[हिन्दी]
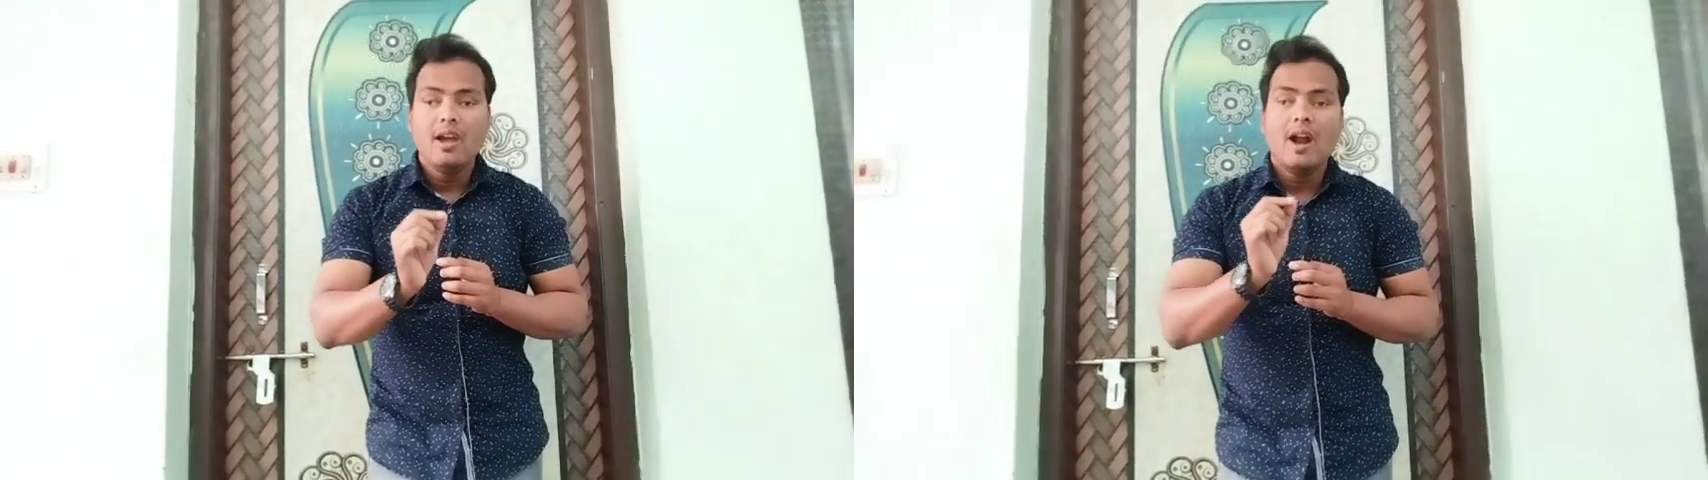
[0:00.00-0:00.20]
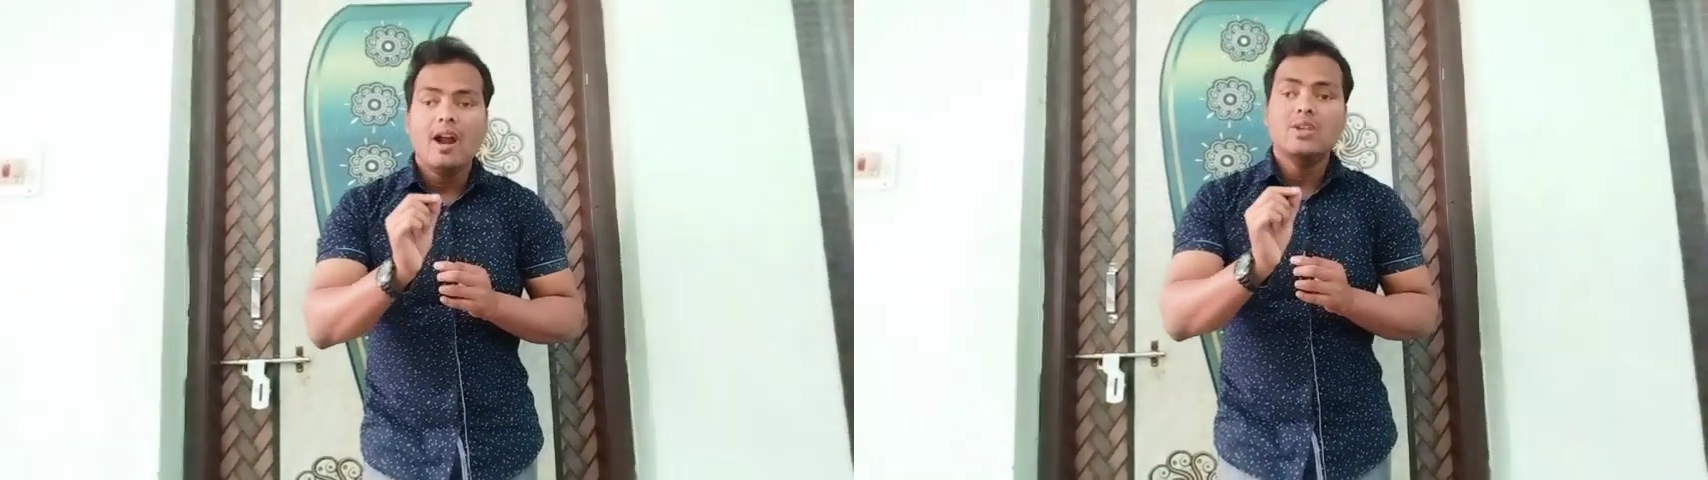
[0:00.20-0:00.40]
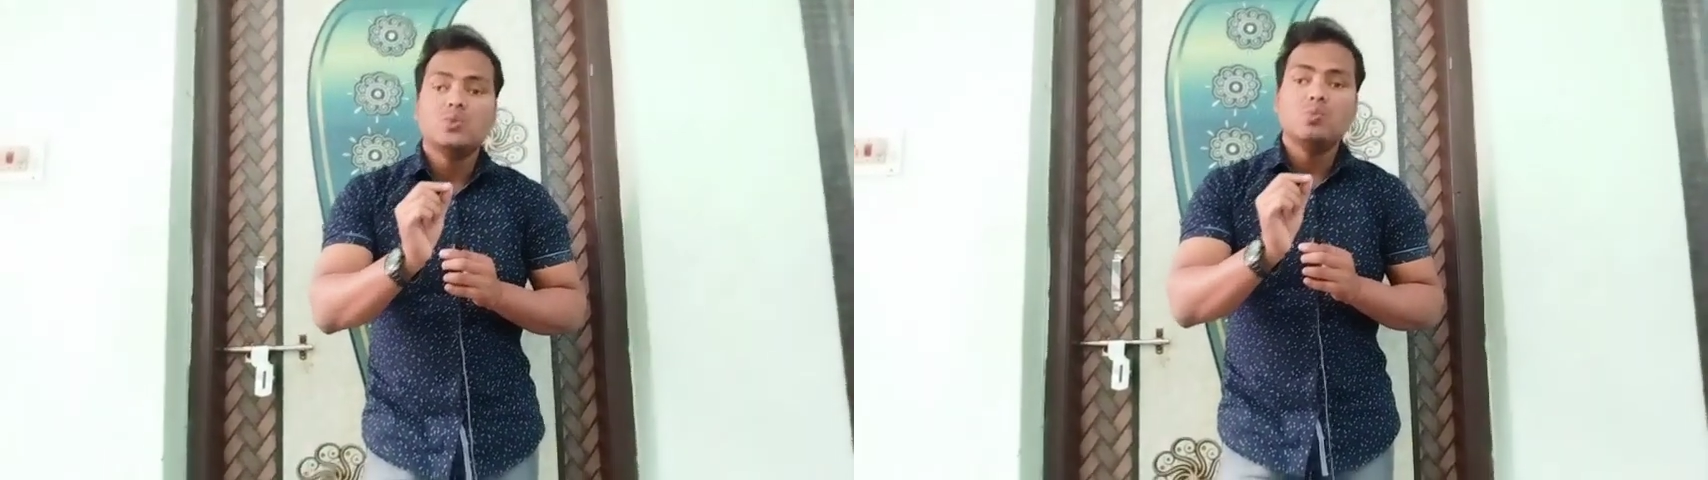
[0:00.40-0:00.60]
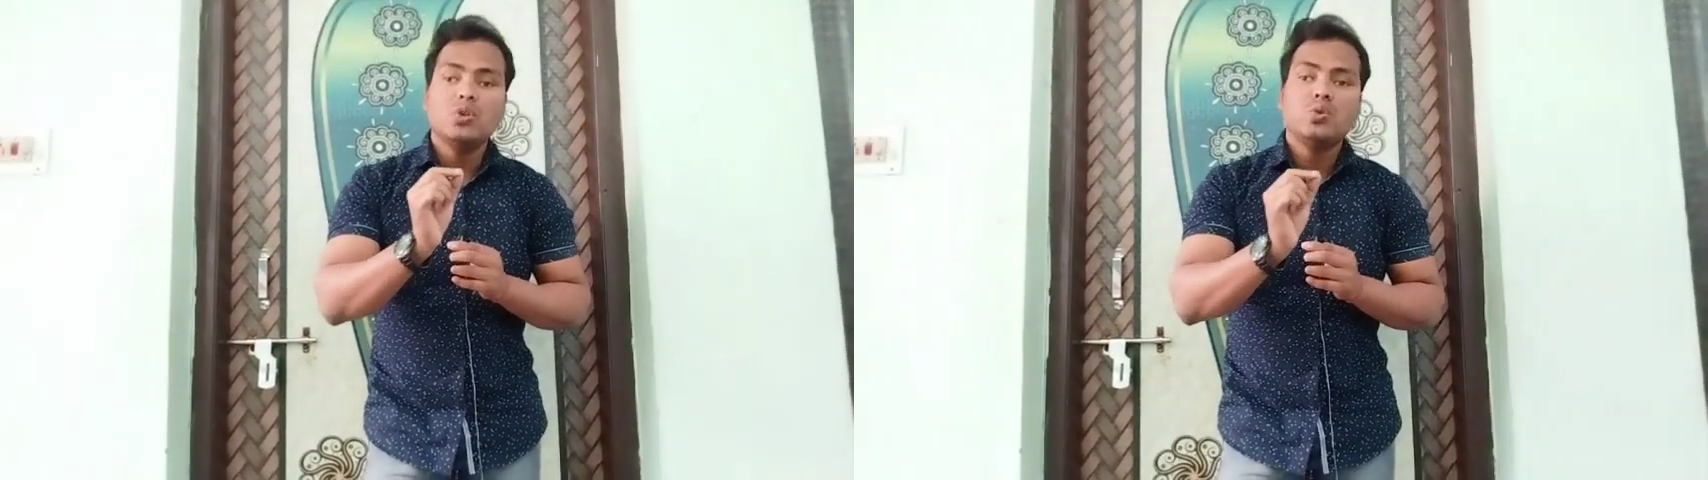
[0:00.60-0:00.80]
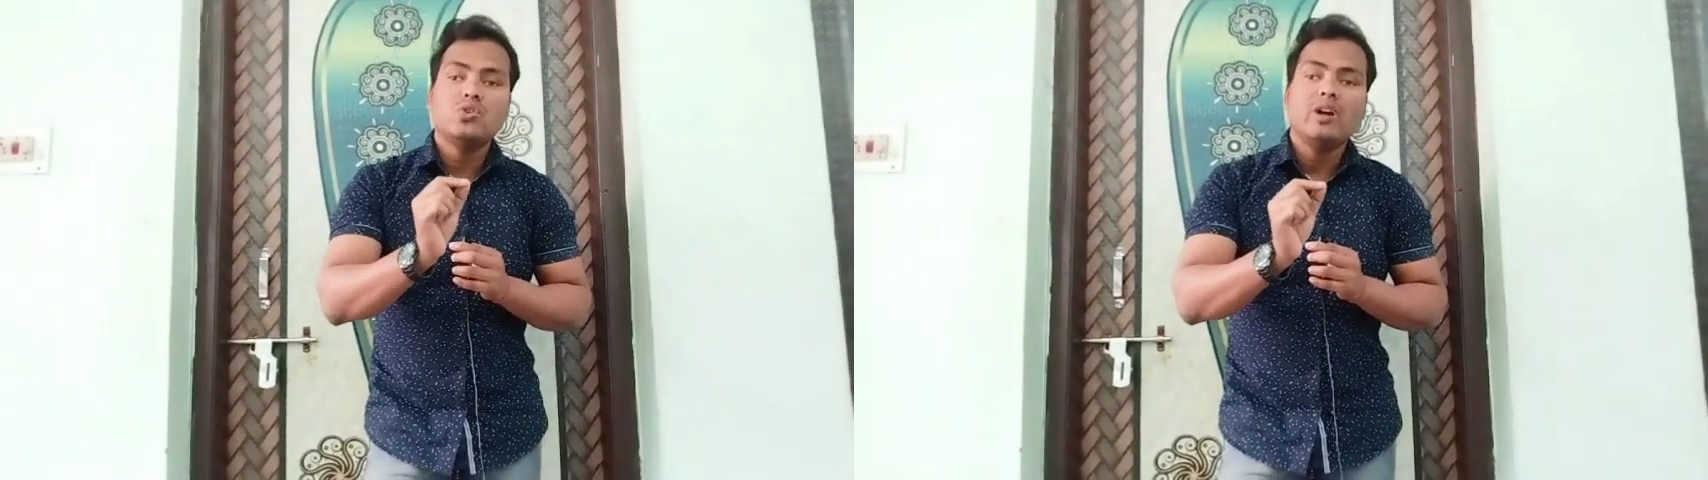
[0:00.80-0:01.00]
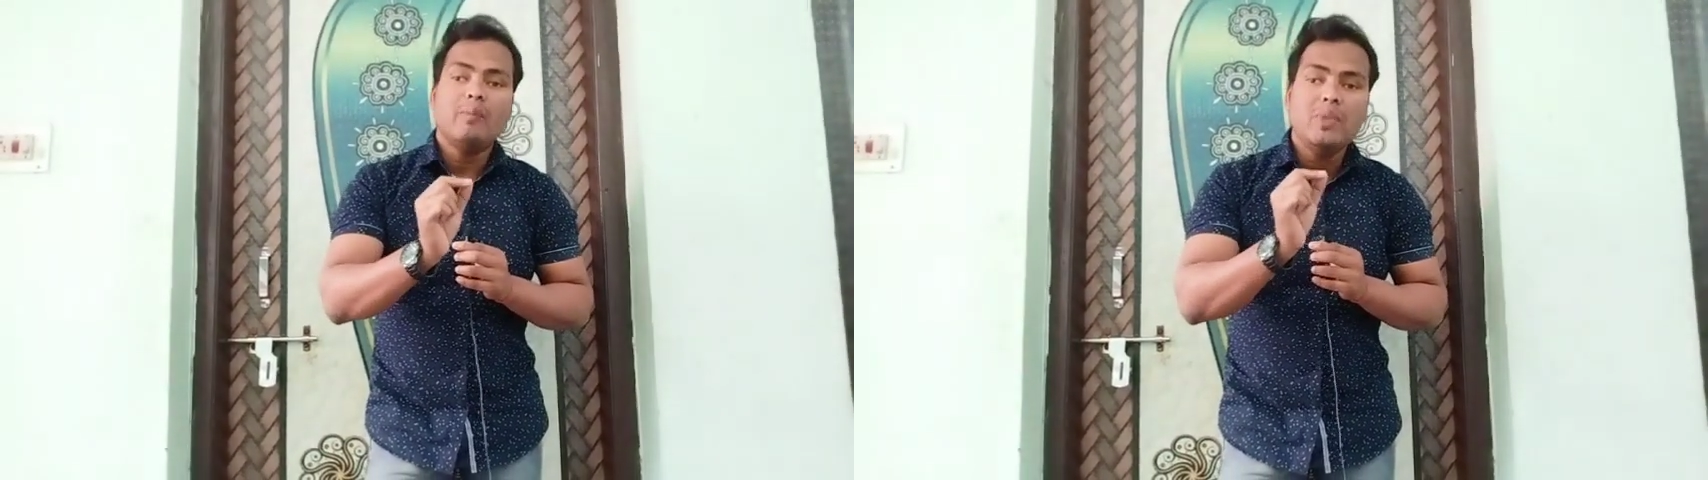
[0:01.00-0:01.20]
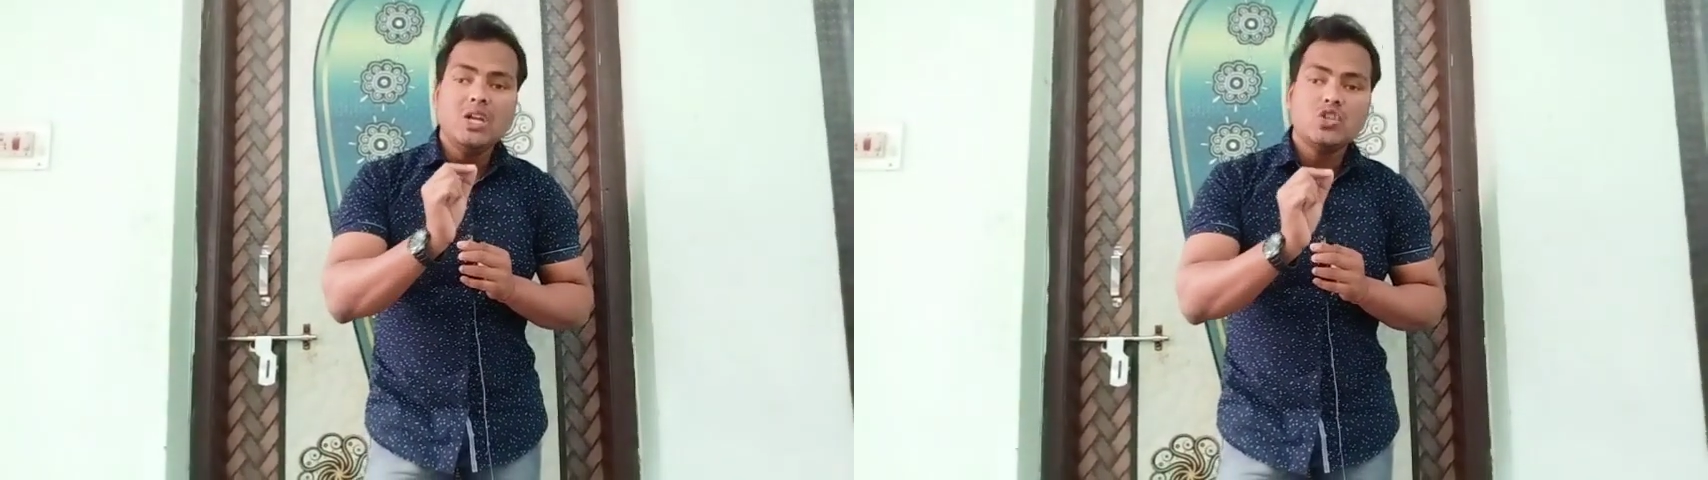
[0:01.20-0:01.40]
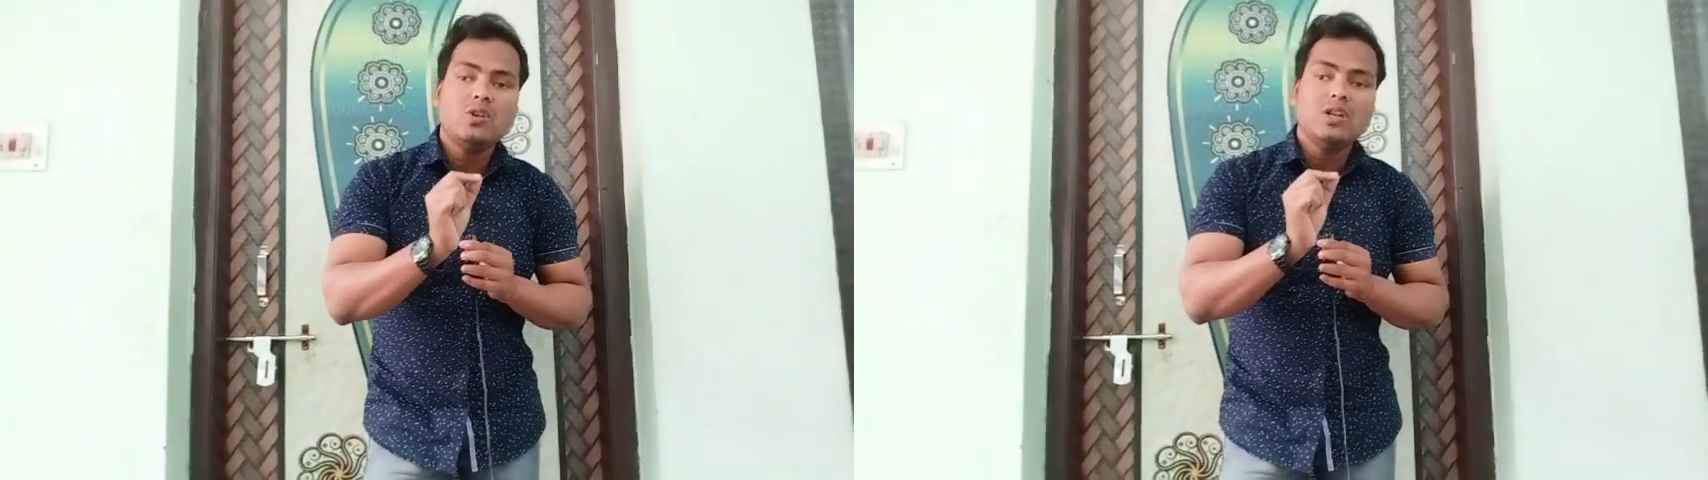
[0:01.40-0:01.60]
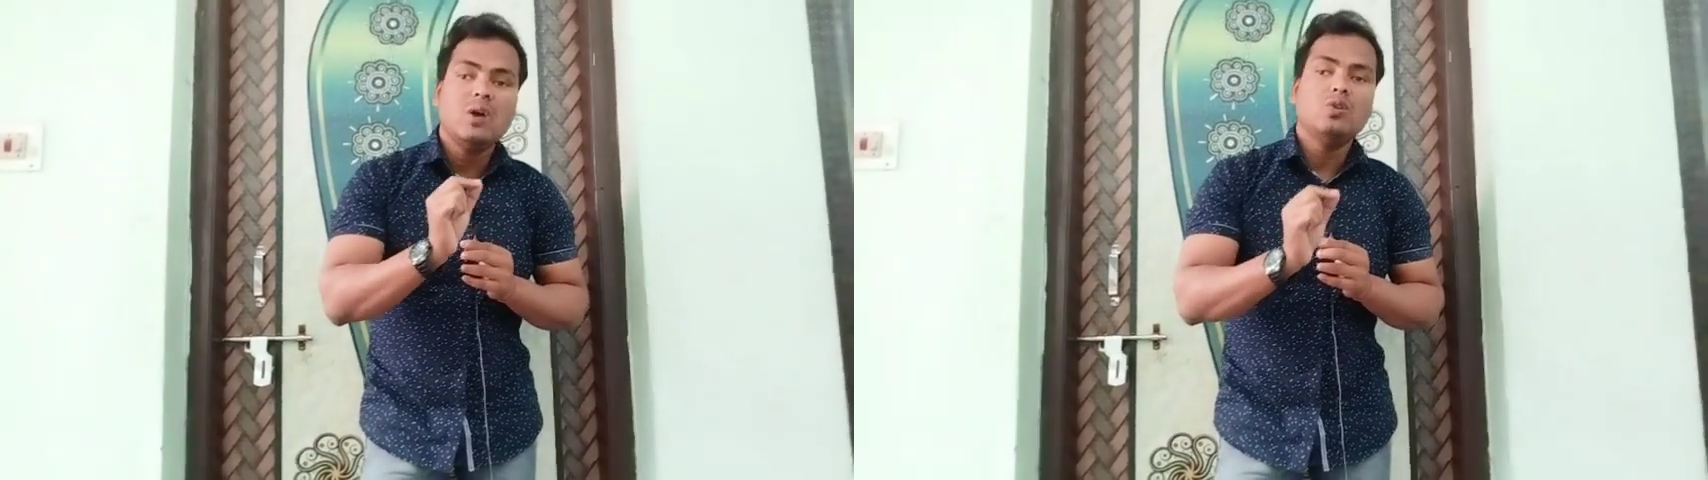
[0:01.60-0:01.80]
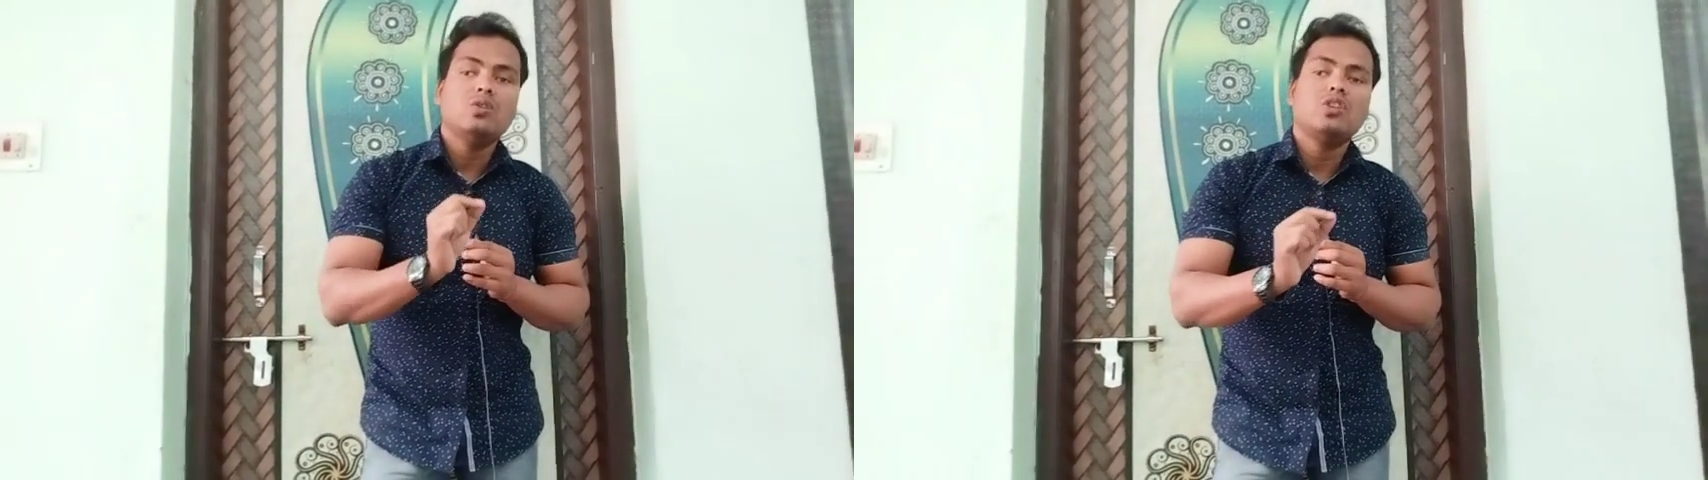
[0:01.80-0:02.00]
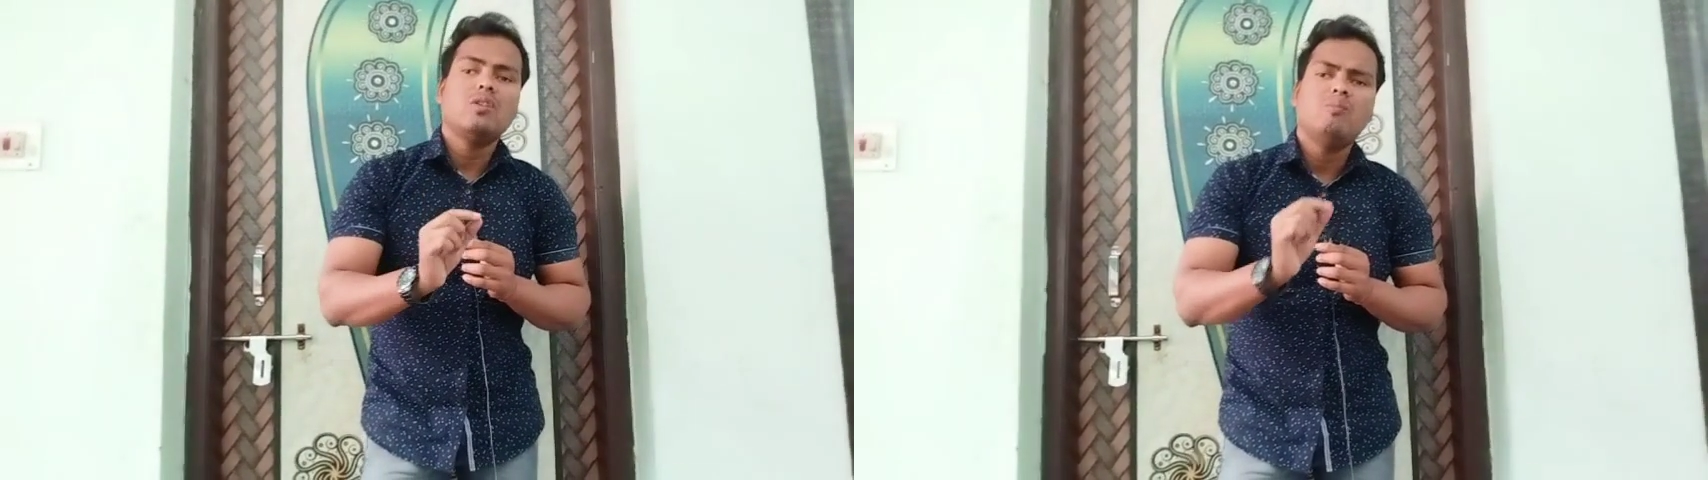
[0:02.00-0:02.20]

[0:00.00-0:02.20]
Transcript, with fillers: एंड सुमन गुरुजी आप्लिकेसन डाउनलोड करके